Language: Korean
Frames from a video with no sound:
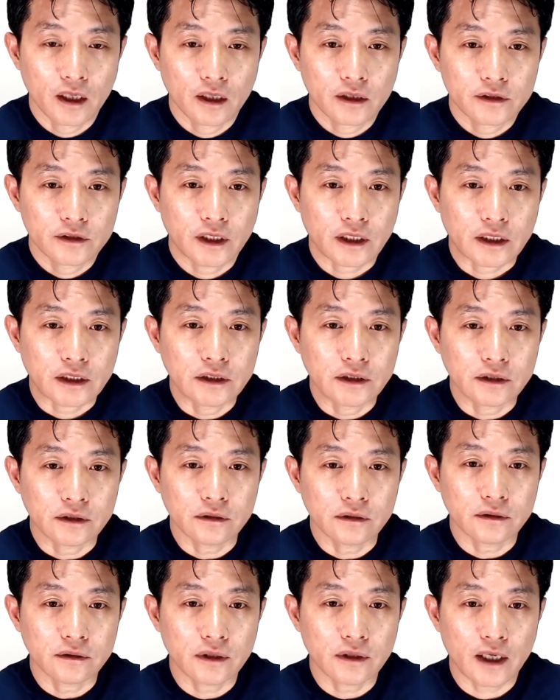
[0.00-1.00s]
근데
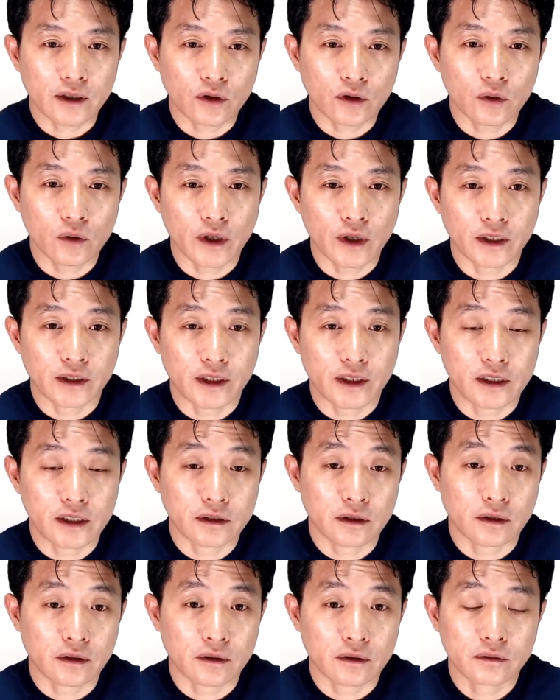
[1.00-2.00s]
그 학교에
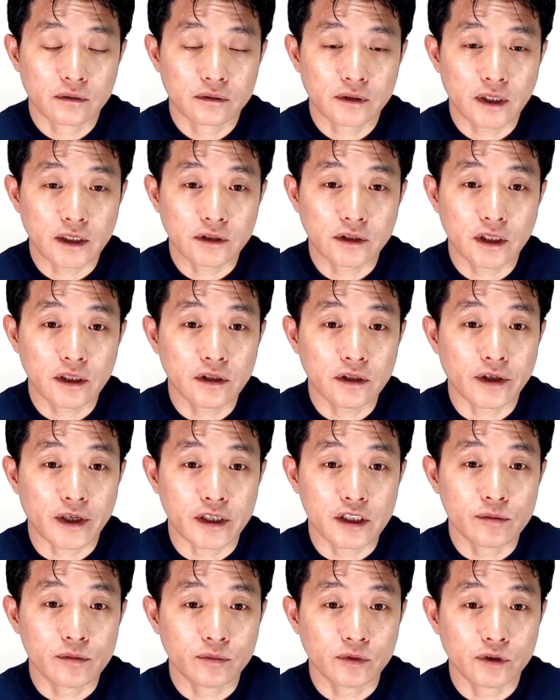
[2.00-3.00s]
대해서 타시켄트에
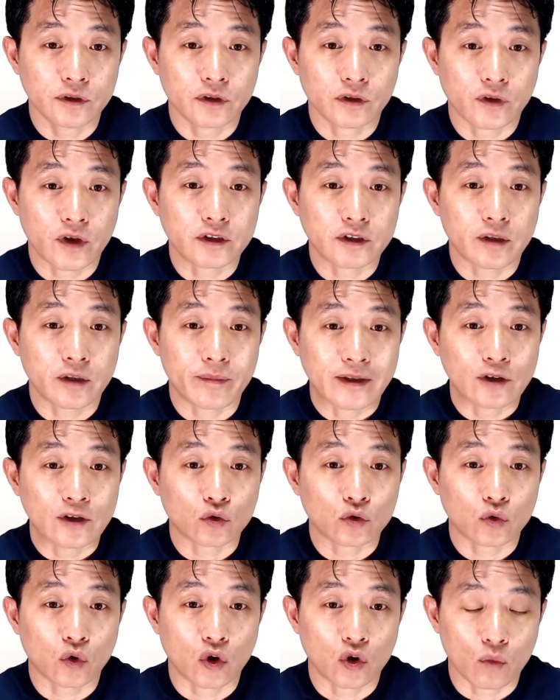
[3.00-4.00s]
계신 분들은 굉장히
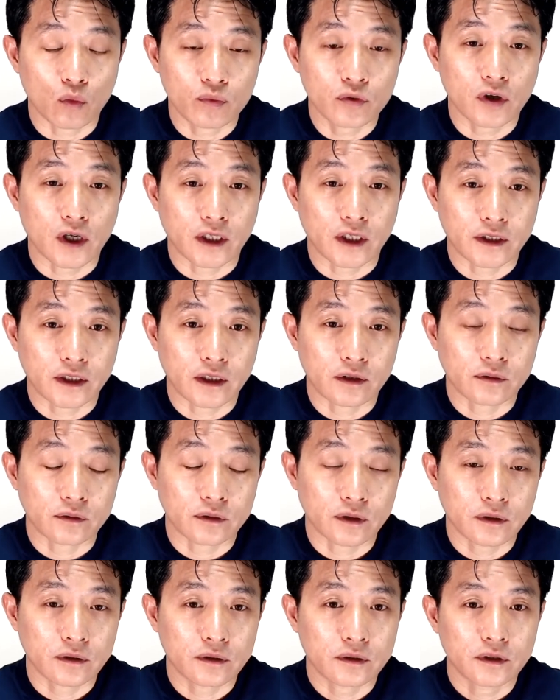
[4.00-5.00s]
만족도가 높은 것 같더라고요
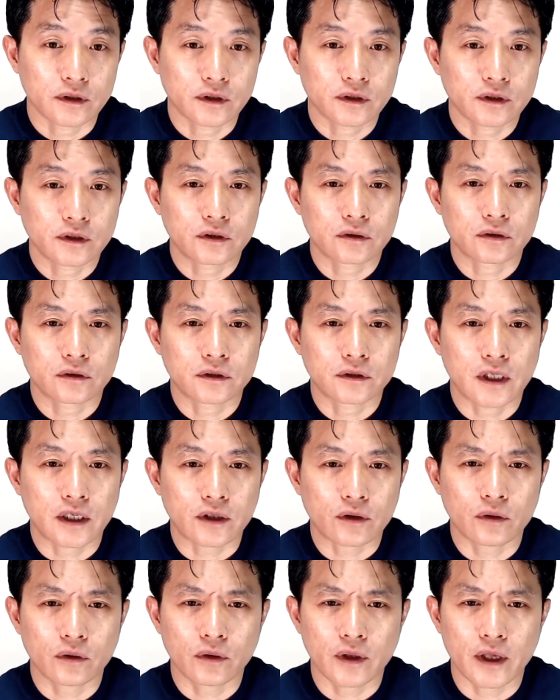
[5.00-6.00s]
그리고 그
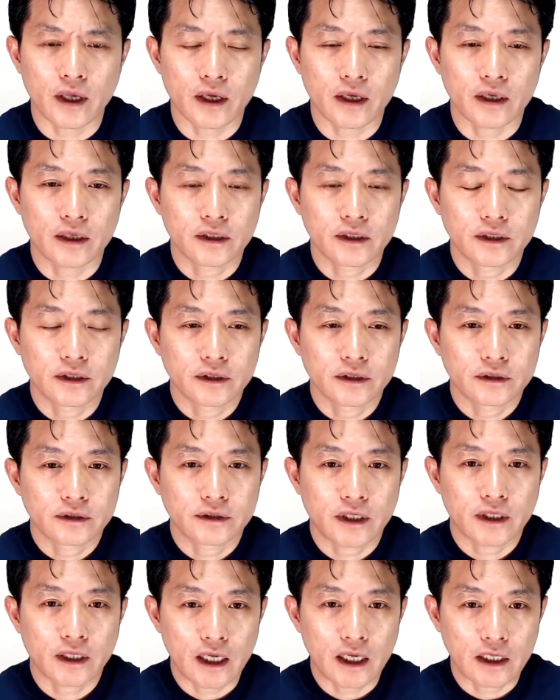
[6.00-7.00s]
학교에
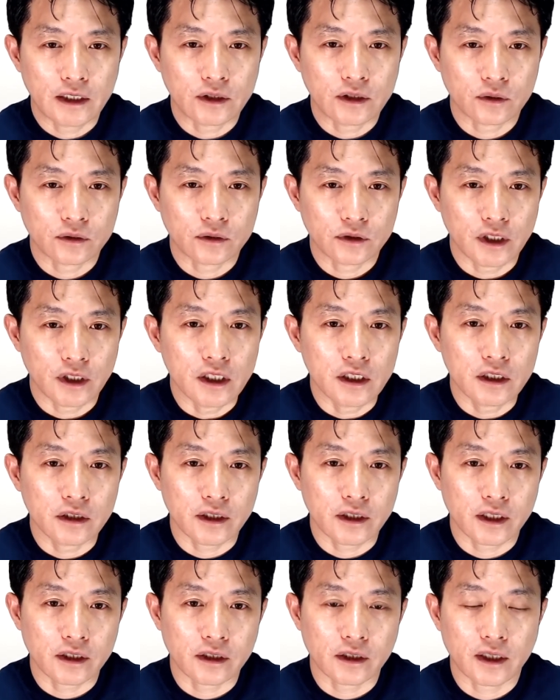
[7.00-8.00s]
제가 알기로는
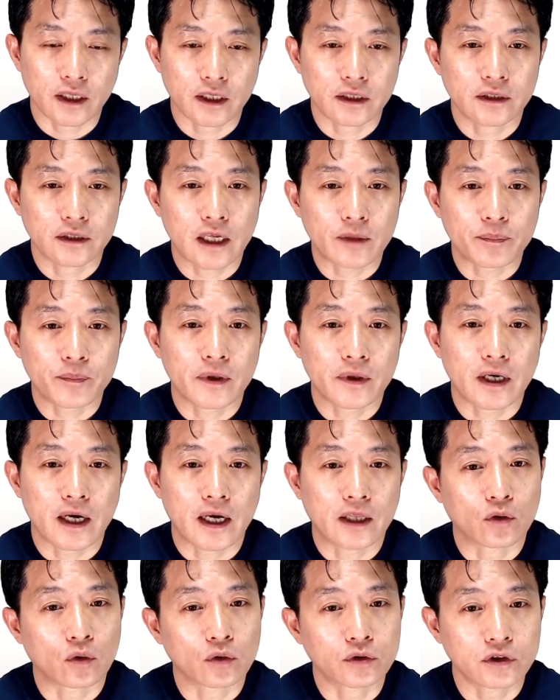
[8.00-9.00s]
1년에 들어가는 학비가
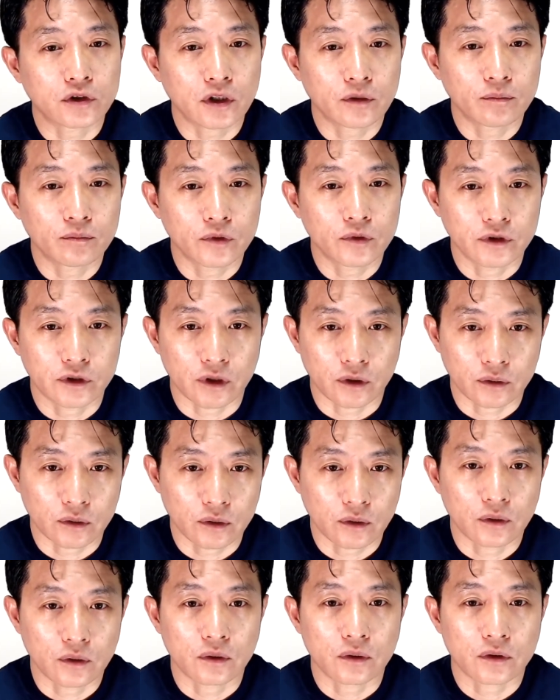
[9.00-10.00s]
한 5천불 정도